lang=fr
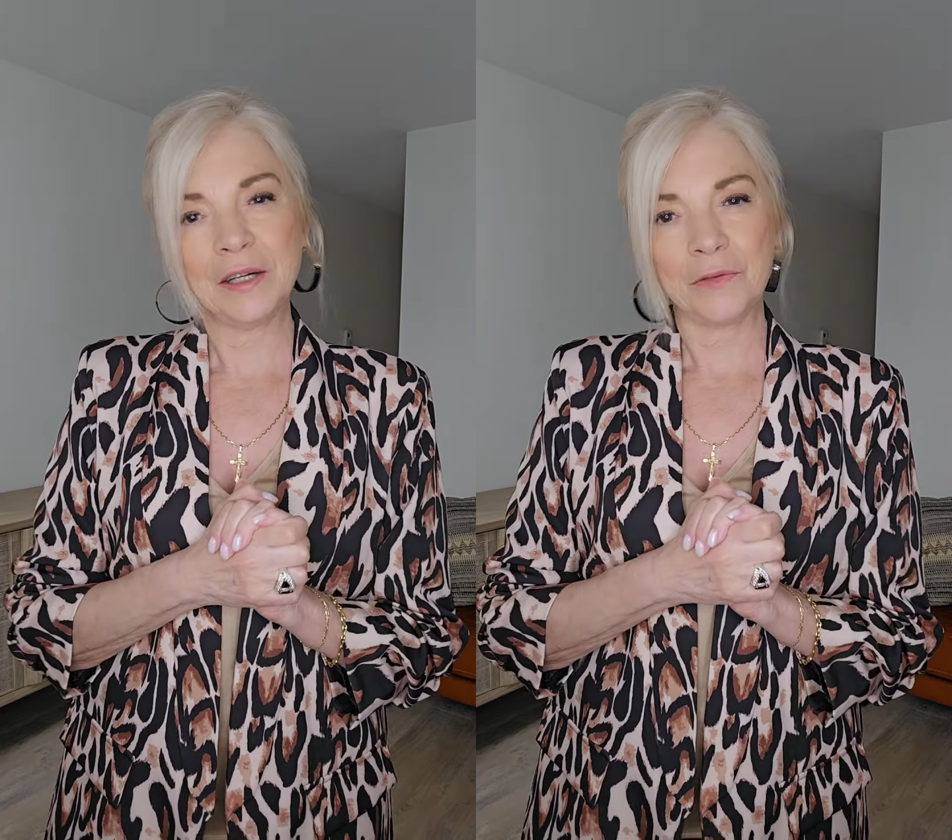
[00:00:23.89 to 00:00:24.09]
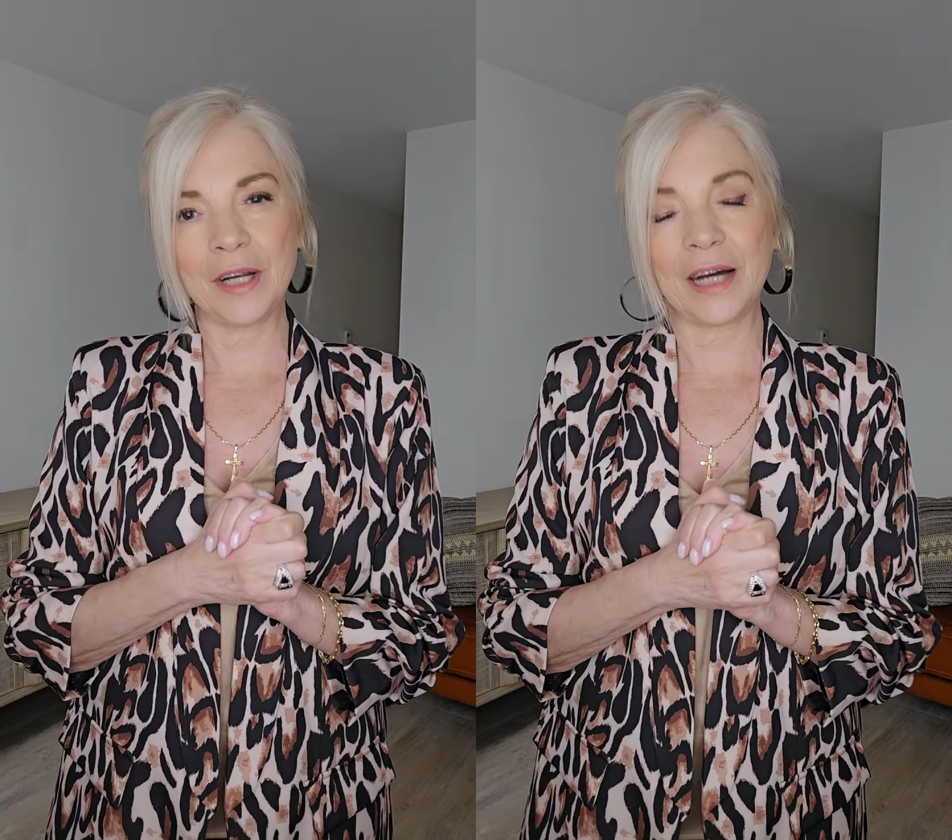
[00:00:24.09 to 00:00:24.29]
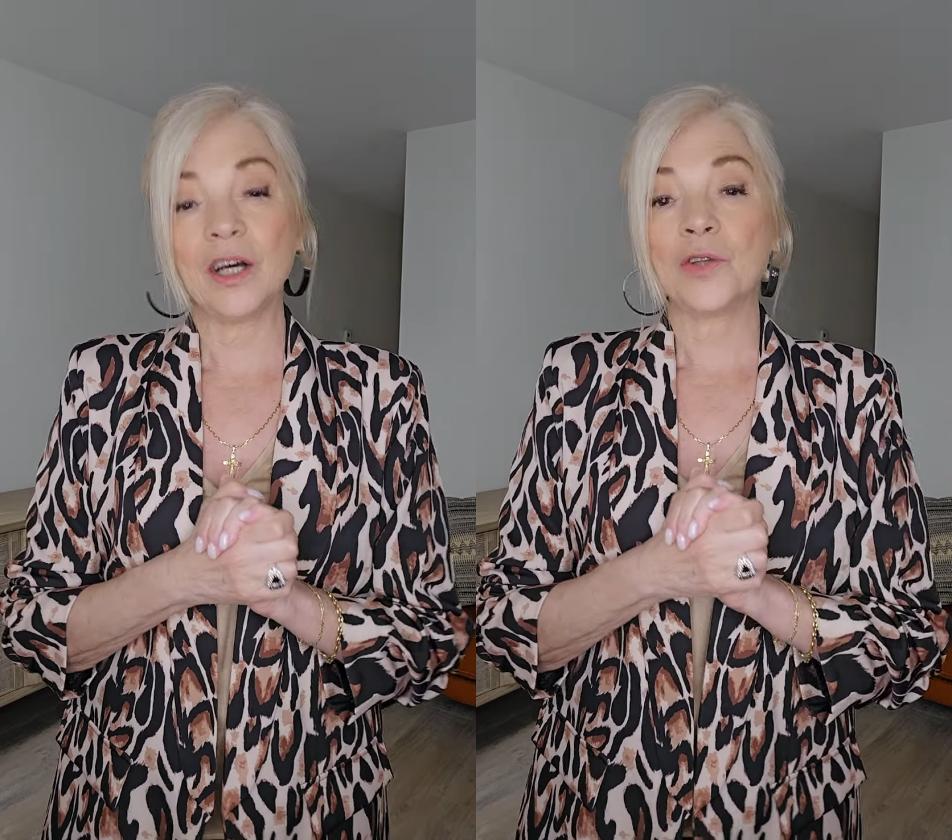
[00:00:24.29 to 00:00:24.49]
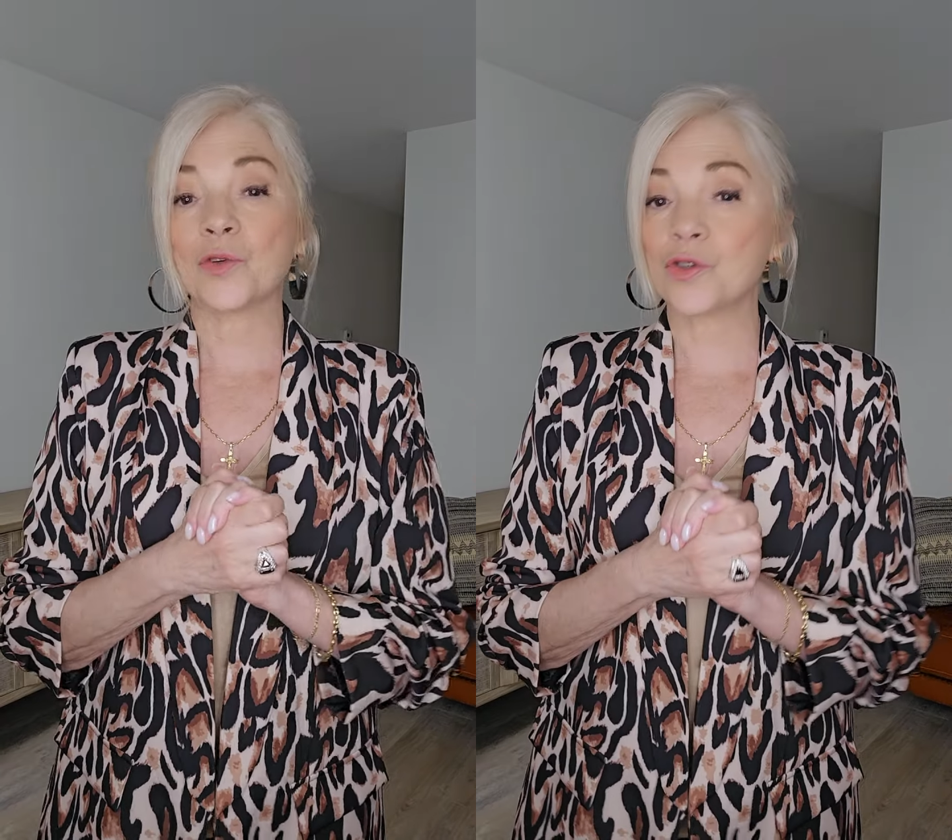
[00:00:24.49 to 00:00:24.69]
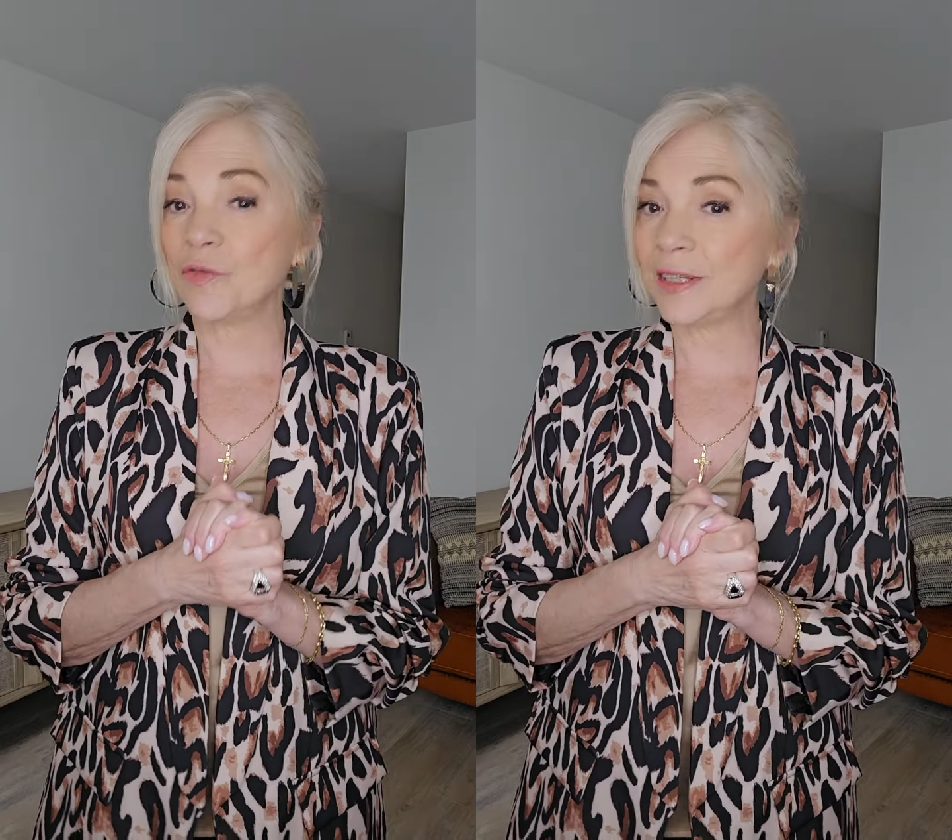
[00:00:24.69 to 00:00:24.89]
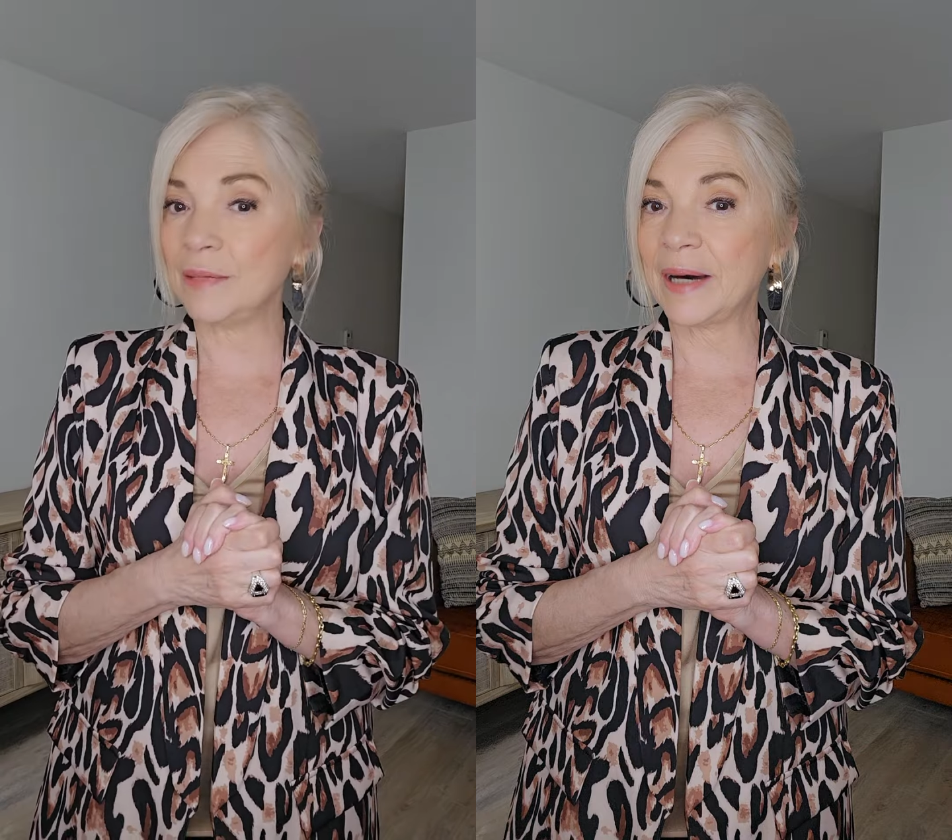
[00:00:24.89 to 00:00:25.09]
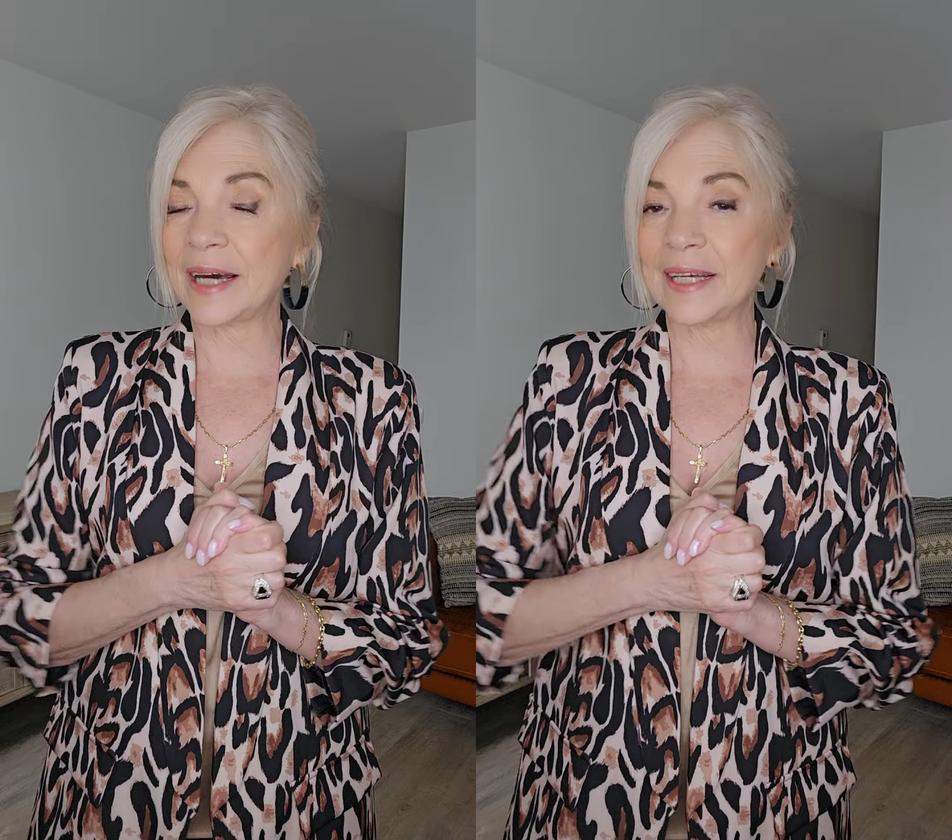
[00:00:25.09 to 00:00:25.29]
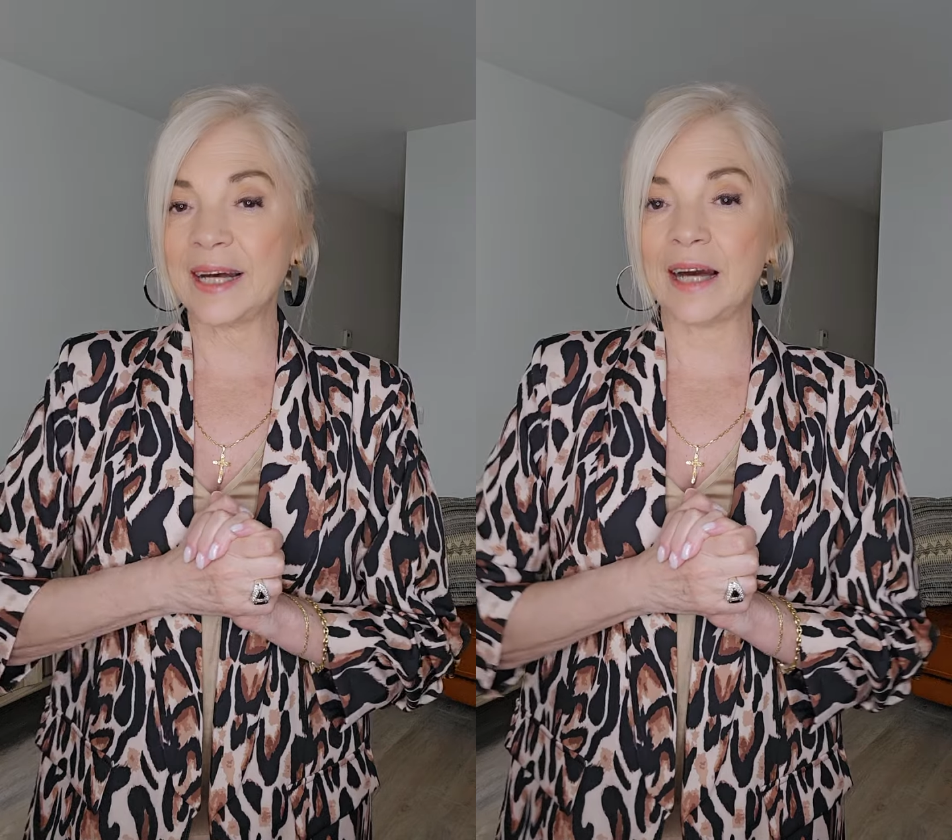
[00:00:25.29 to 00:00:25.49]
Voilà, donc je vais démarrer